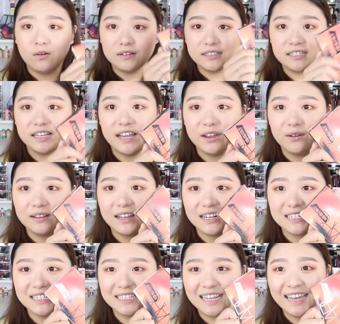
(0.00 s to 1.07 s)
红今天用的
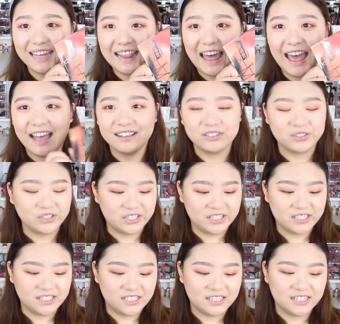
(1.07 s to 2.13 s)
是这个啦，就
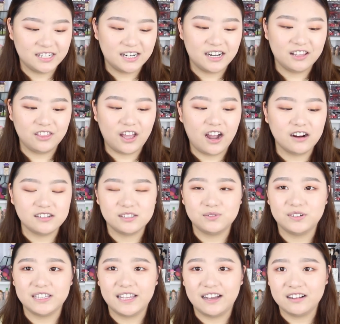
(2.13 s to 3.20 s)
是 NARS
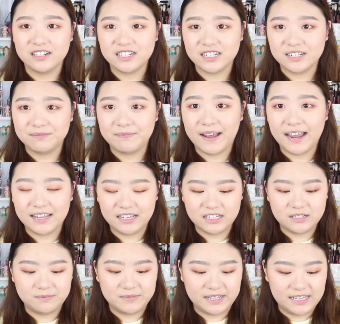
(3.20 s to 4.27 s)
我当时买的
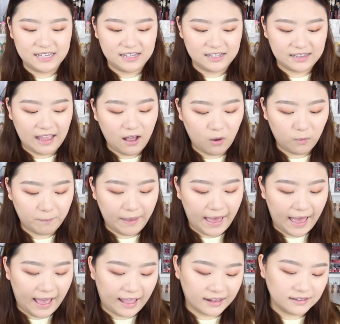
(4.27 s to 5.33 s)
这么一个套
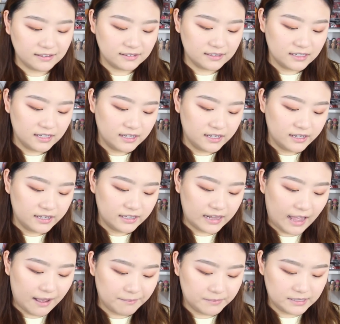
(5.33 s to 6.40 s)
盘，
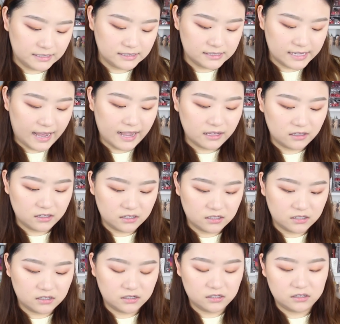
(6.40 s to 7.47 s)
他们家
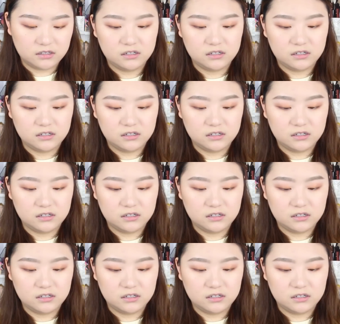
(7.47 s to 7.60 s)
的